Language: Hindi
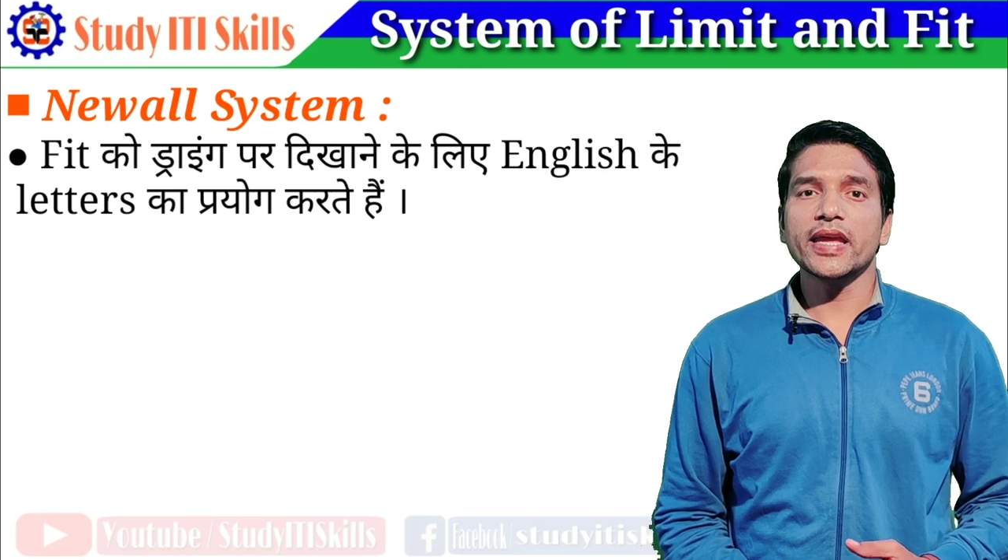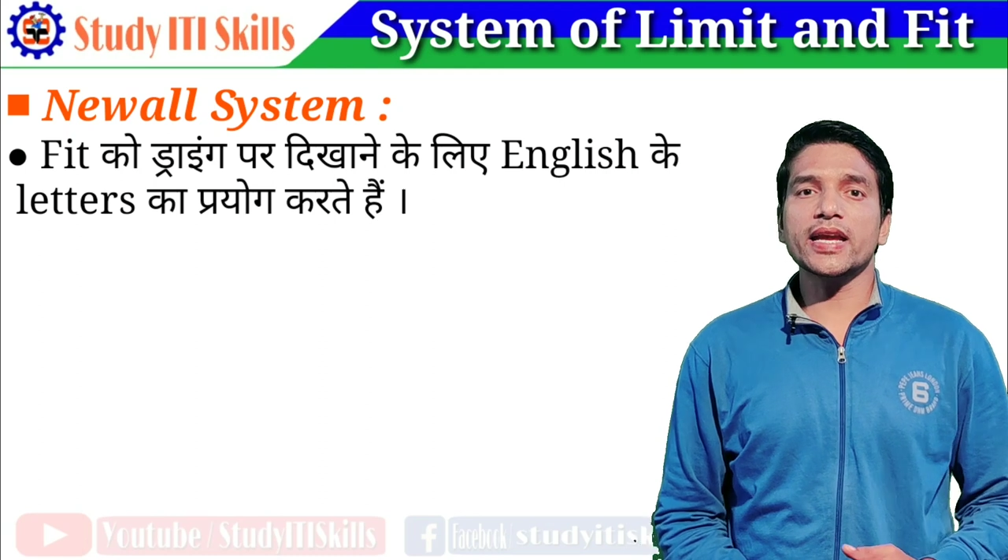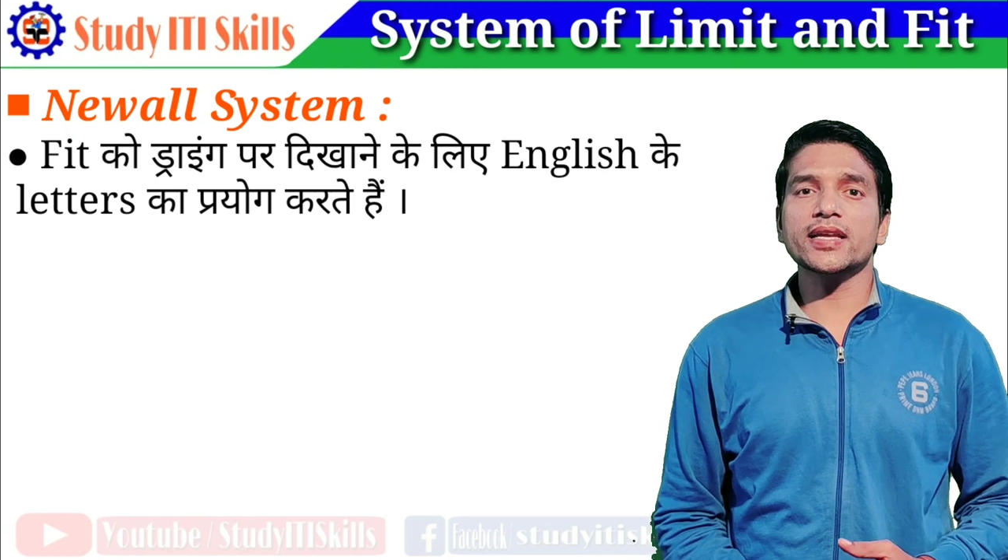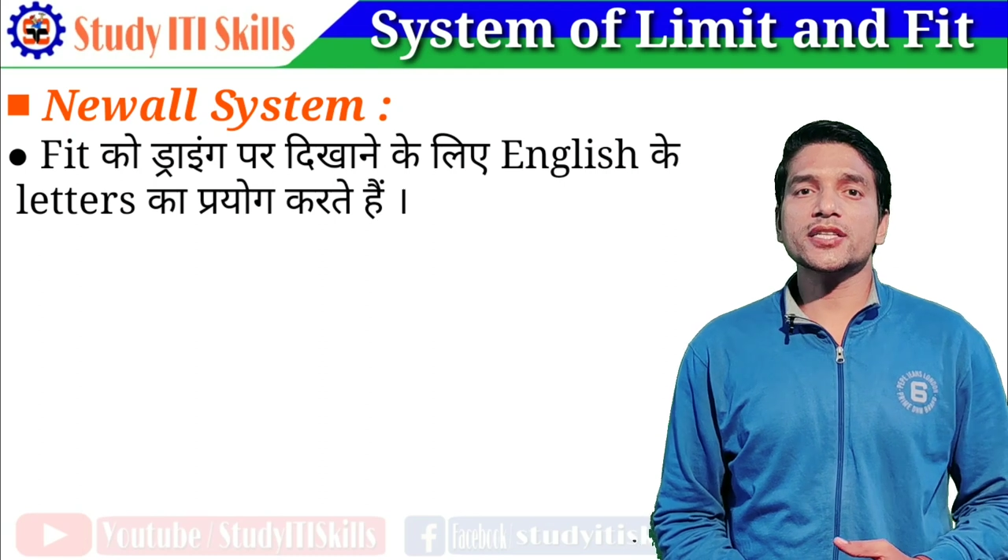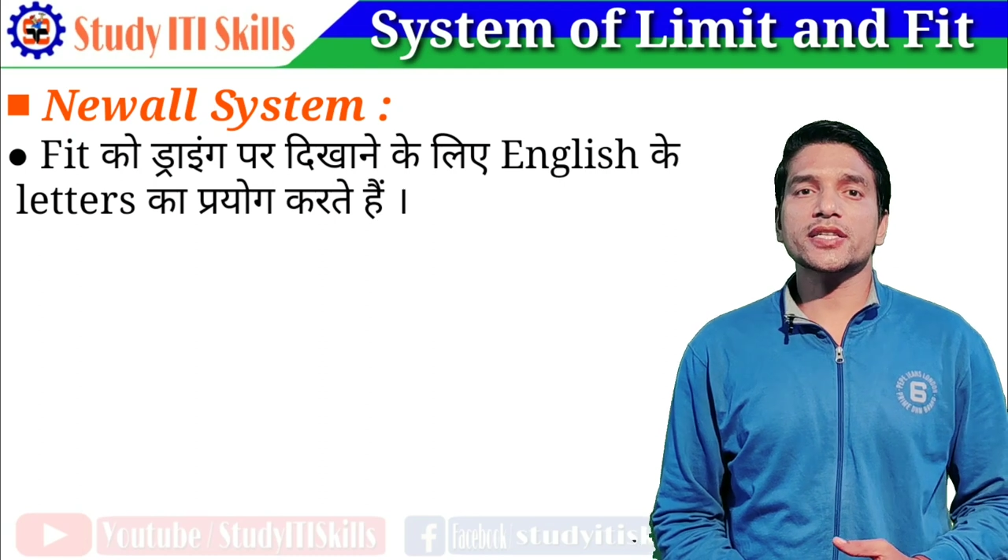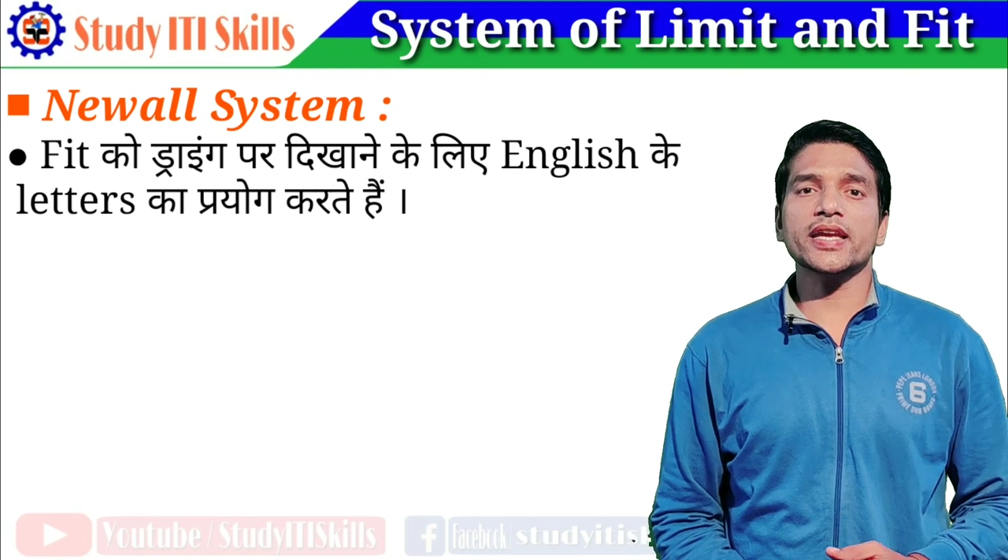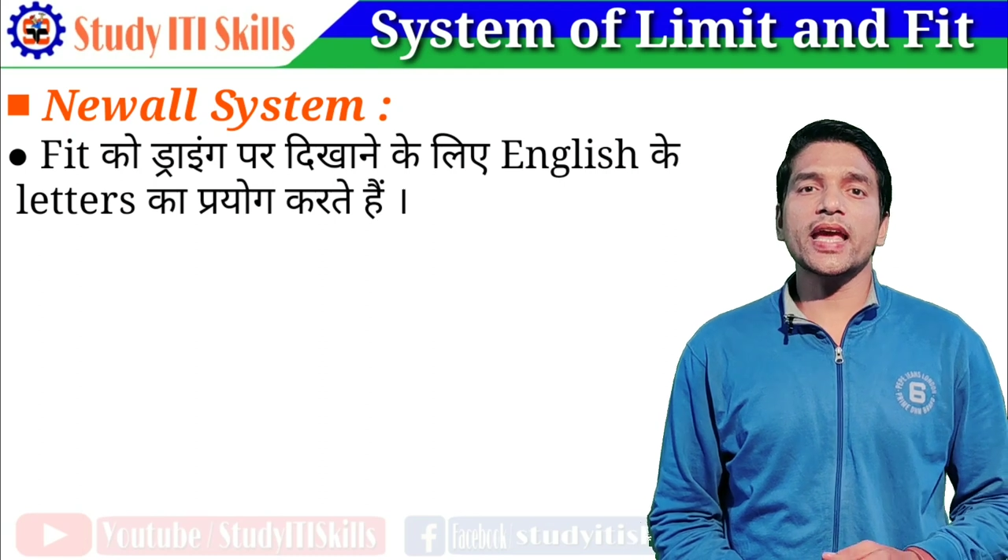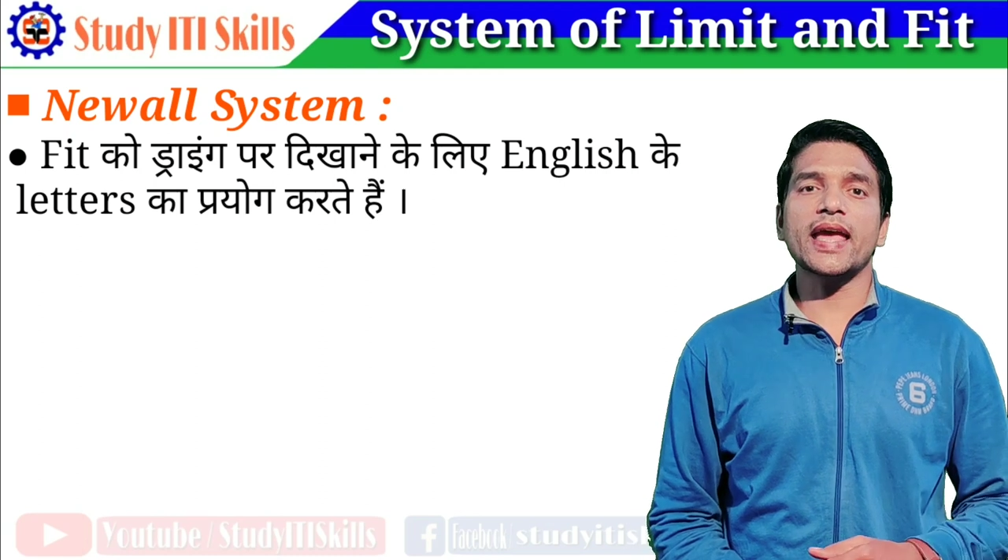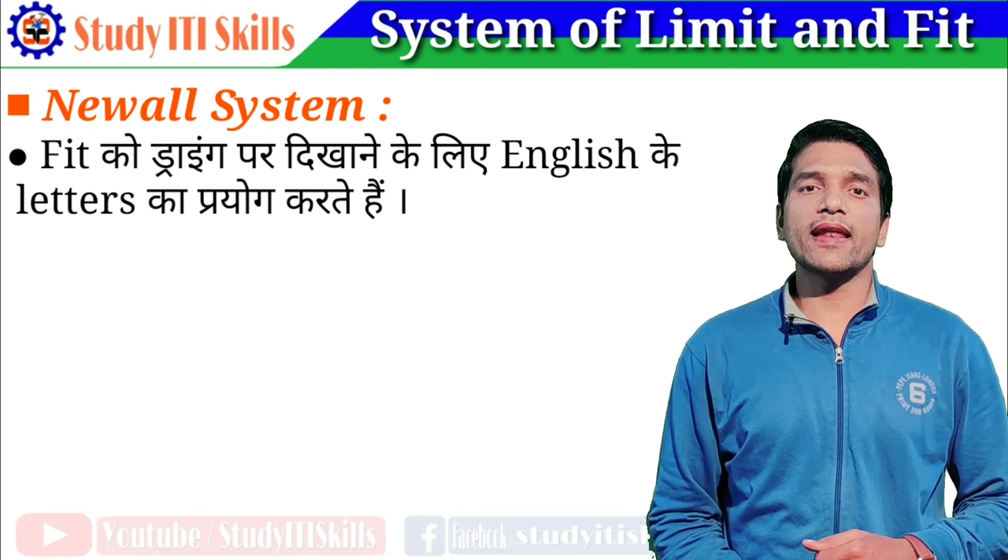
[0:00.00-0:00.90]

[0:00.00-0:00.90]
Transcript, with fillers: इंग्लिश के